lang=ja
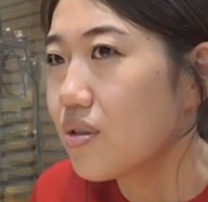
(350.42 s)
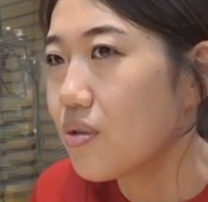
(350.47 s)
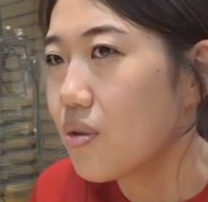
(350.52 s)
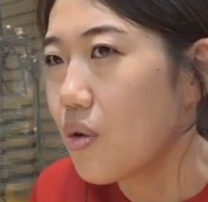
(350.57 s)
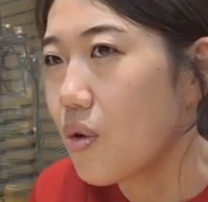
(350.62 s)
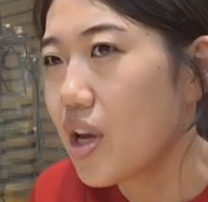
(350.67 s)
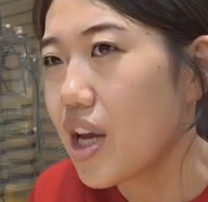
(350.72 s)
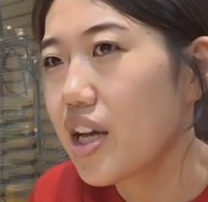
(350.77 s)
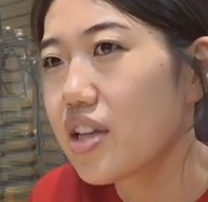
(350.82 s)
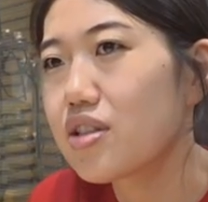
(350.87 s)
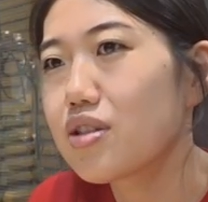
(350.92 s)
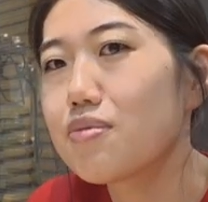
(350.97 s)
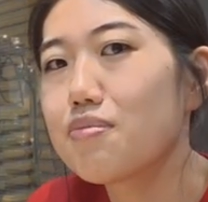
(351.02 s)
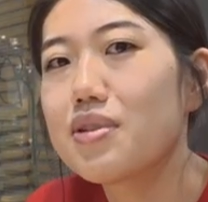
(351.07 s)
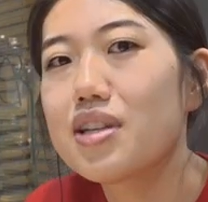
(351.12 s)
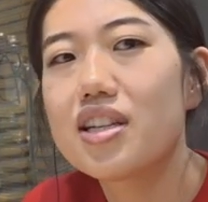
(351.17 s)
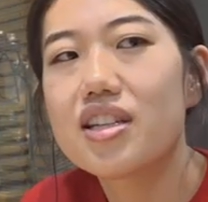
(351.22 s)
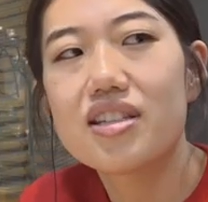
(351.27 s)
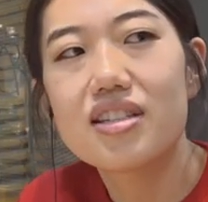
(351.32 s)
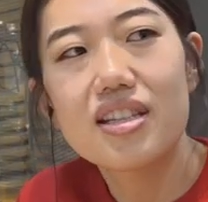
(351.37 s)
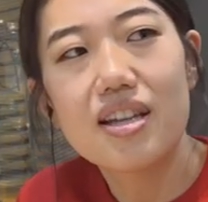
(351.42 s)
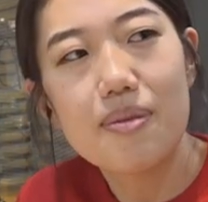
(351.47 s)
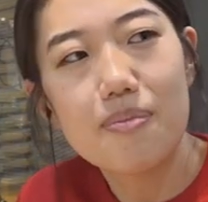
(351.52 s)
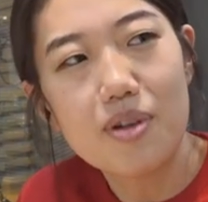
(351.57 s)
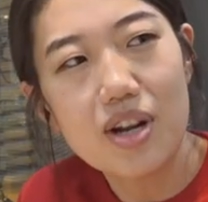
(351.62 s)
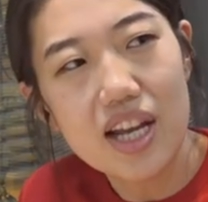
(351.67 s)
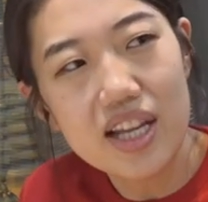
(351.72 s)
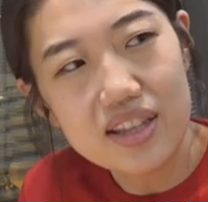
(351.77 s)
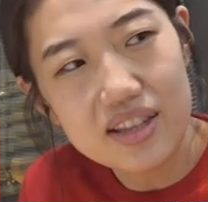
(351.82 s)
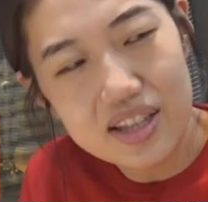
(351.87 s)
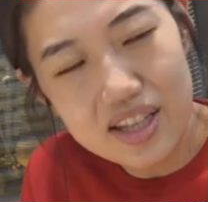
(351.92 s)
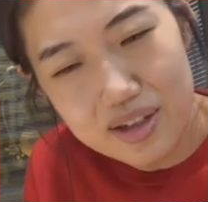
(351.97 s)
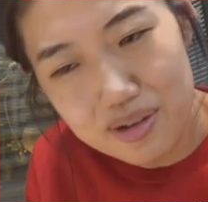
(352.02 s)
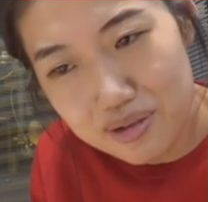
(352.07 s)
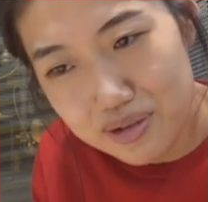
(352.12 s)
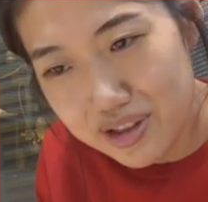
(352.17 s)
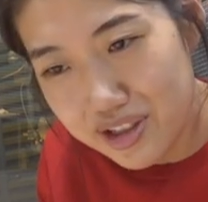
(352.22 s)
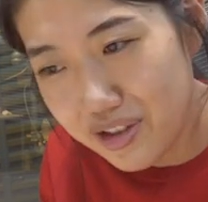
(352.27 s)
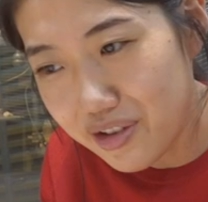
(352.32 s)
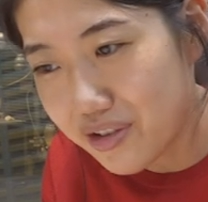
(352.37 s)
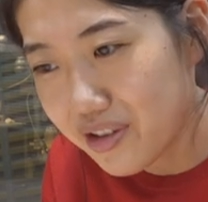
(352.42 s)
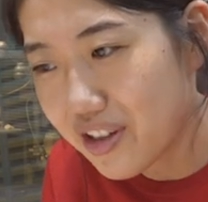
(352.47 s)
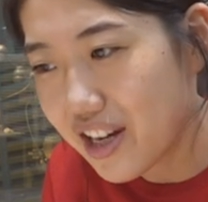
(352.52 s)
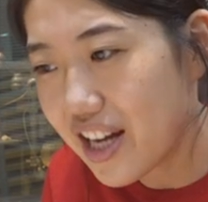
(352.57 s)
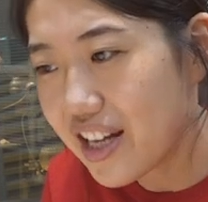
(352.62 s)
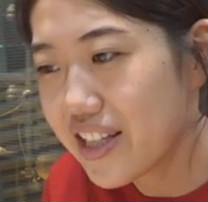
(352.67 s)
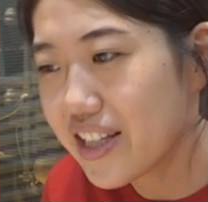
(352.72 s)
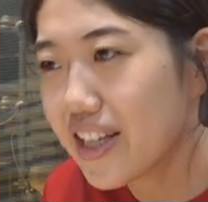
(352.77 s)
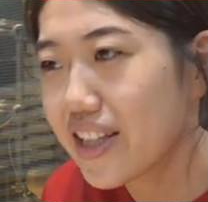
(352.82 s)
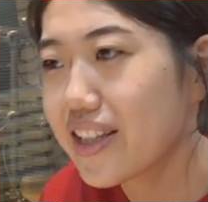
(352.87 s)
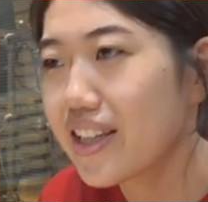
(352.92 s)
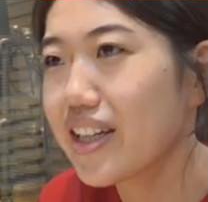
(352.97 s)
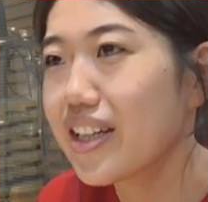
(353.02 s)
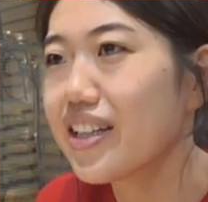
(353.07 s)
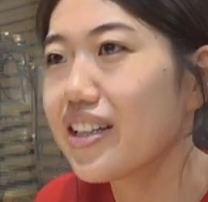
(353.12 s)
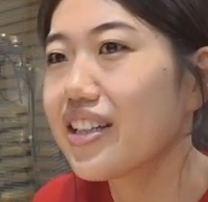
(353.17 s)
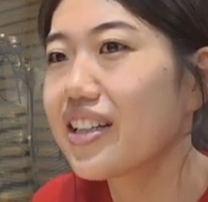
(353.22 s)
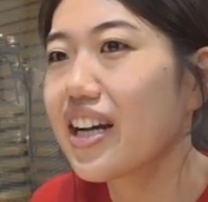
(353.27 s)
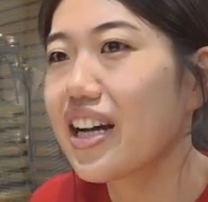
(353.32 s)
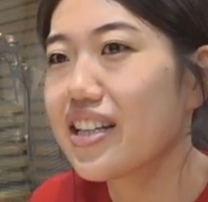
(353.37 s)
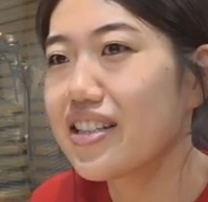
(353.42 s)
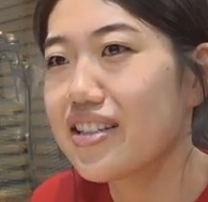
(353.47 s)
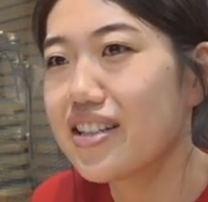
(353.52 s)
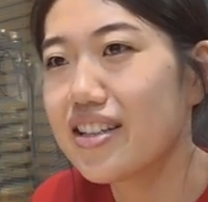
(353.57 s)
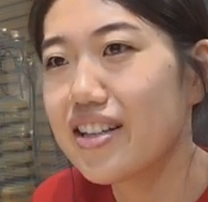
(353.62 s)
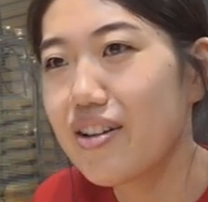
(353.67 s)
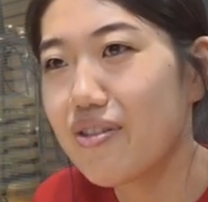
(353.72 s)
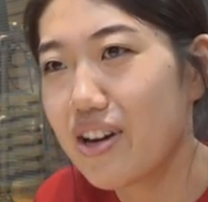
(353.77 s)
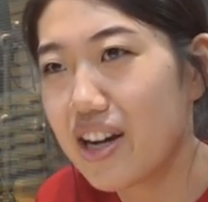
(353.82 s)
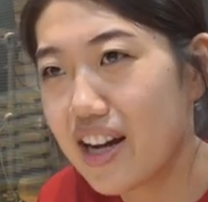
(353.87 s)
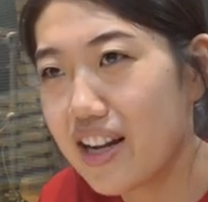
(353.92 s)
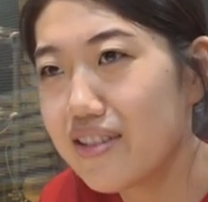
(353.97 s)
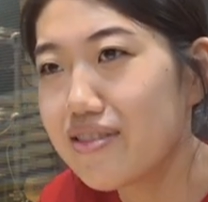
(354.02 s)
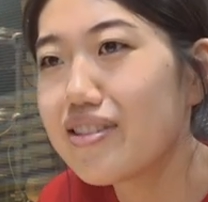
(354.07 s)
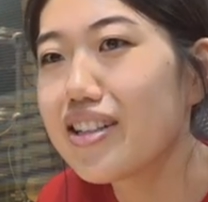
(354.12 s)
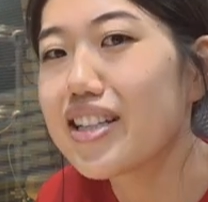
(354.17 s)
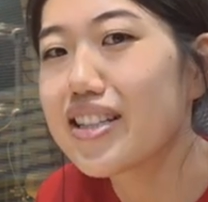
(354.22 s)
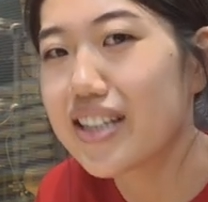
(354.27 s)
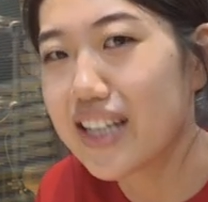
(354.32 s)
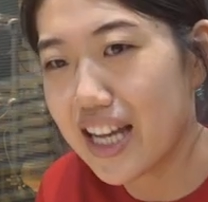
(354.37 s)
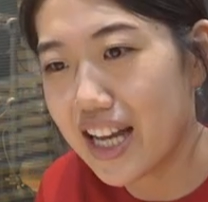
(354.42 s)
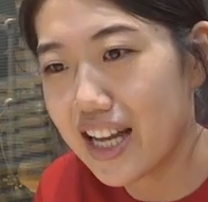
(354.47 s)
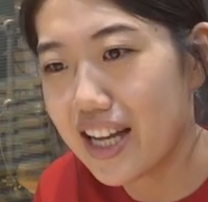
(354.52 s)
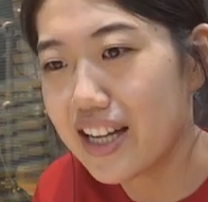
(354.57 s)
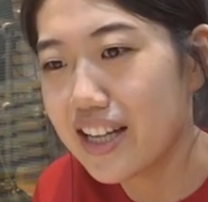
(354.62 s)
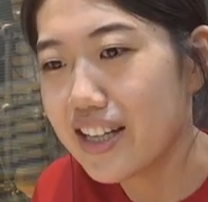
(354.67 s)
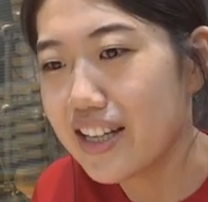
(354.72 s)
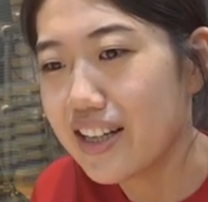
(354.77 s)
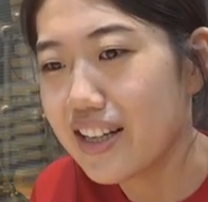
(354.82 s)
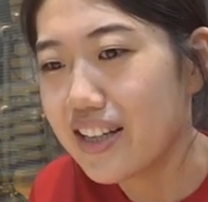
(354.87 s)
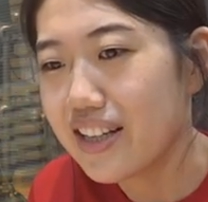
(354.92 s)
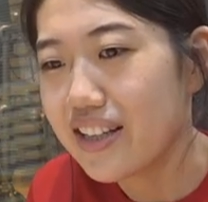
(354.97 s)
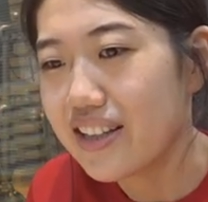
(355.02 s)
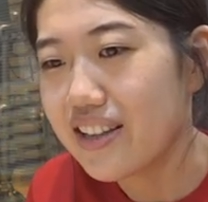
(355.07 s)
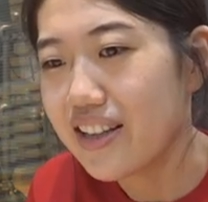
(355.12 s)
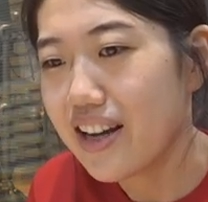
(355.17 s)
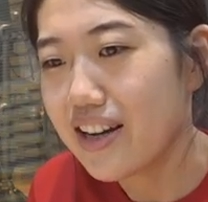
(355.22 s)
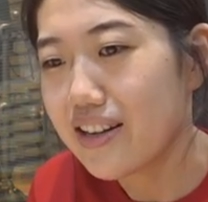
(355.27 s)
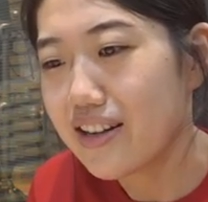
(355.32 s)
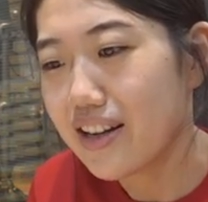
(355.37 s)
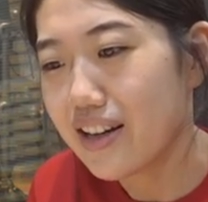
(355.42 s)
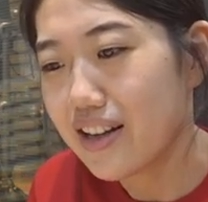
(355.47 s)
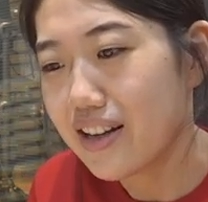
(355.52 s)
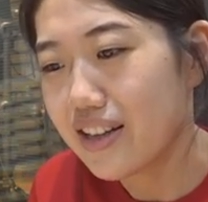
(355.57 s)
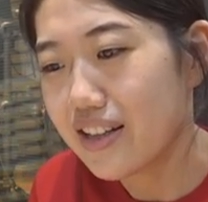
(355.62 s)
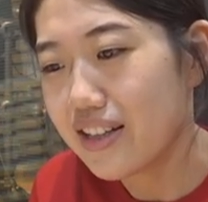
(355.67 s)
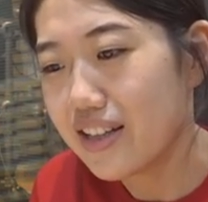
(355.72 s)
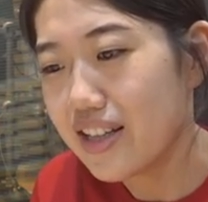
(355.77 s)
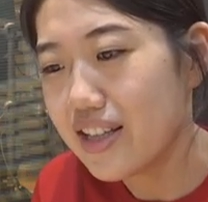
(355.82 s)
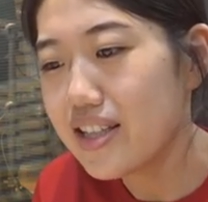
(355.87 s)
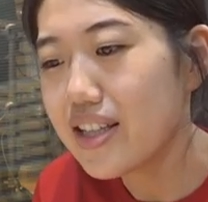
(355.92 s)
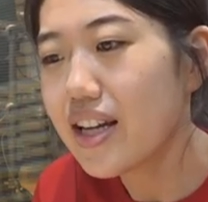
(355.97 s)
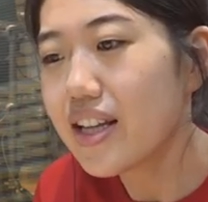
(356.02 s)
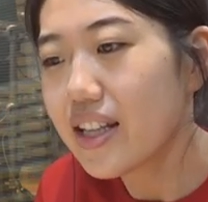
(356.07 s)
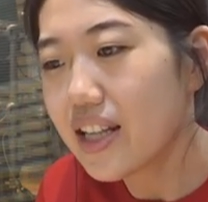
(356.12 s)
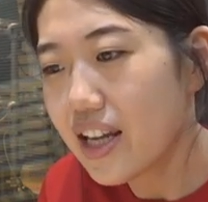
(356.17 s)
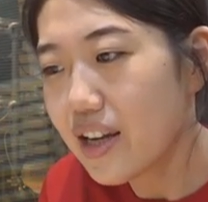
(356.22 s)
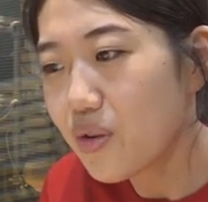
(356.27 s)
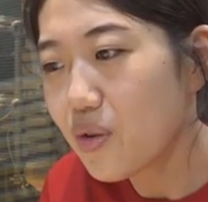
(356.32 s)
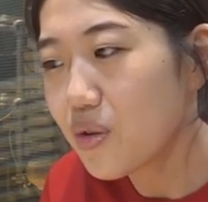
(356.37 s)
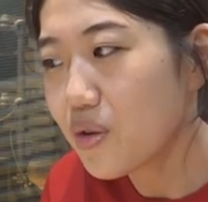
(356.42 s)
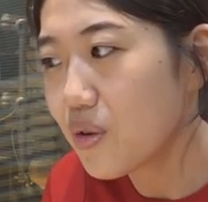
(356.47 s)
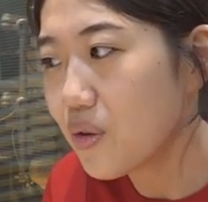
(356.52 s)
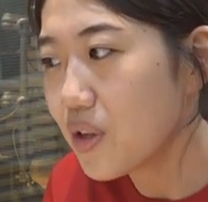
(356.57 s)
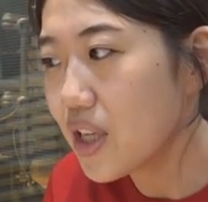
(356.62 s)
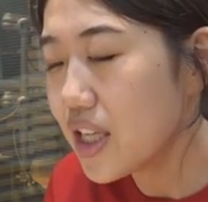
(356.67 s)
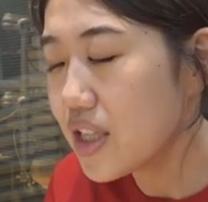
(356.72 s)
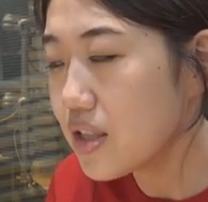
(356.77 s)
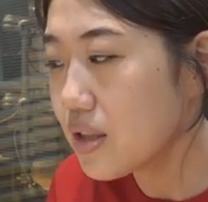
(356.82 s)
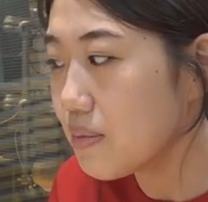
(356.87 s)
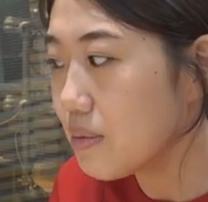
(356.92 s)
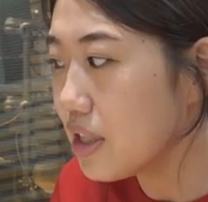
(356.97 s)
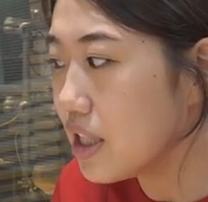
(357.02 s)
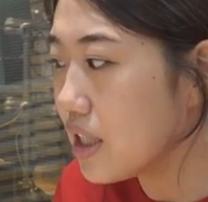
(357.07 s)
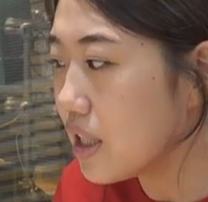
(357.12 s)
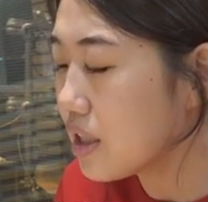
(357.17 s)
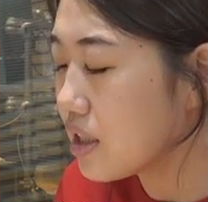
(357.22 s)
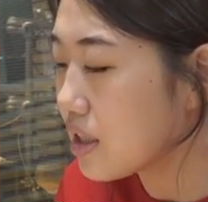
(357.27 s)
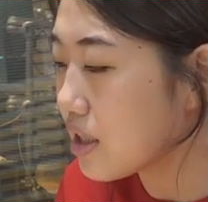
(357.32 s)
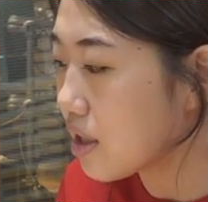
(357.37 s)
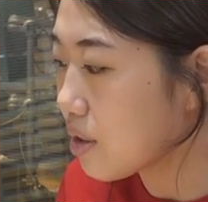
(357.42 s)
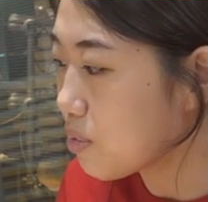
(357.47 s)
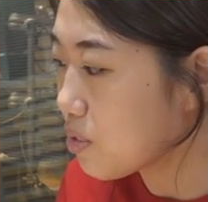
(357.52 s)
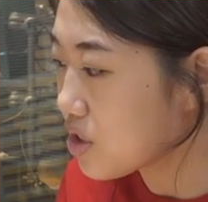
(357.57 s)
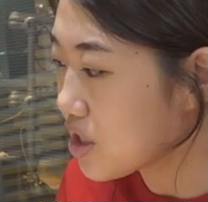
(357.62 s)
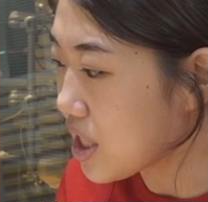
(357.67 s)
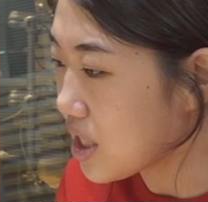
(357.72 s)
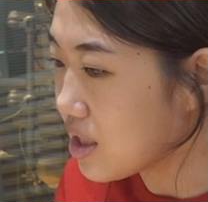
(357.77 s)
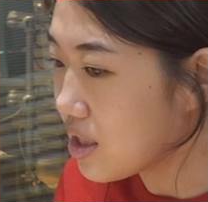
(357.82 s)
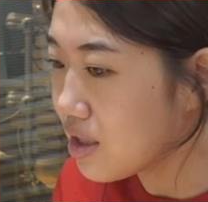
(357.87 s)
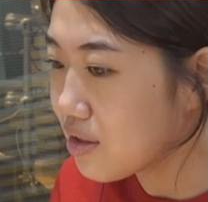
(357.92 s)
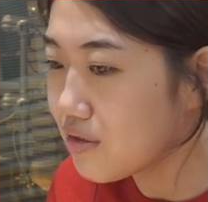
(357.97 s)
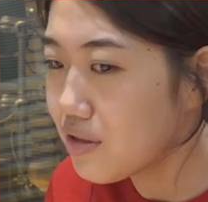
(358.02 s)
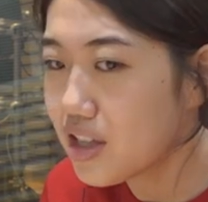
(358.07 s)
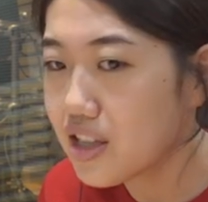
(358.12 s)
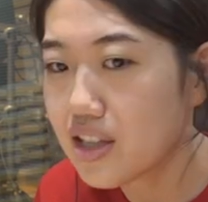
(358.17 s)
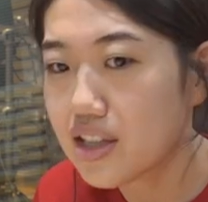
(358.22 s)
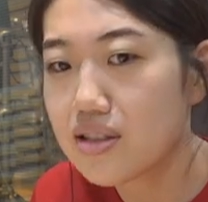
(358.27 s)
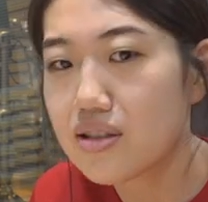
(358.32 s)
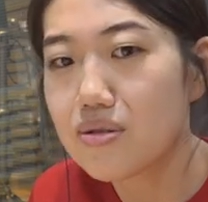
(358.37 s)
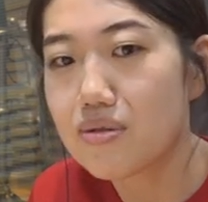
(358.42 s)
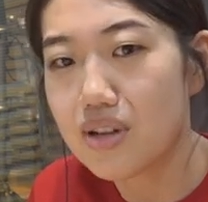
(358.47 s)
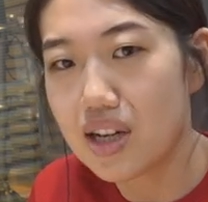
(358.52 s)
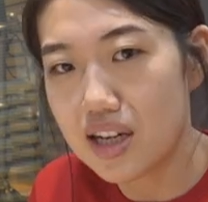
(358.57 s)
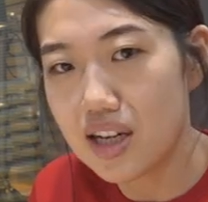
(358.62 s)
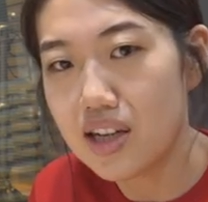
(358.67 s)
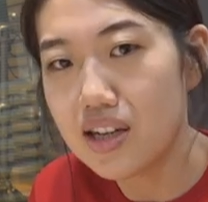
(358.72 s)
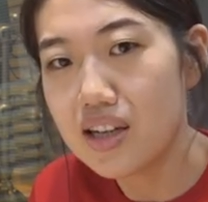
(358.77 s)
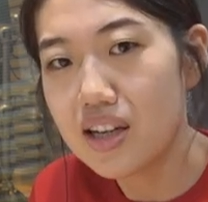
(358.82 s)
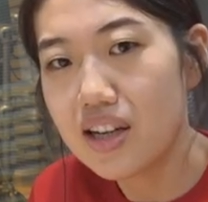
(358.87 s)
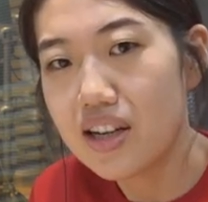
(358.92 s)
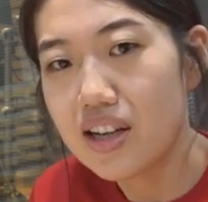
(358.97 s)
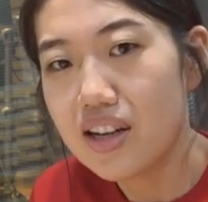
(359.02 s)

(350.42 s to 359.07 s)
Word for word: お休みにしてもらってるっていうありがたい感じではあるんですがなんかいざねこのお休みになってからもう3年ぐらい経つのかな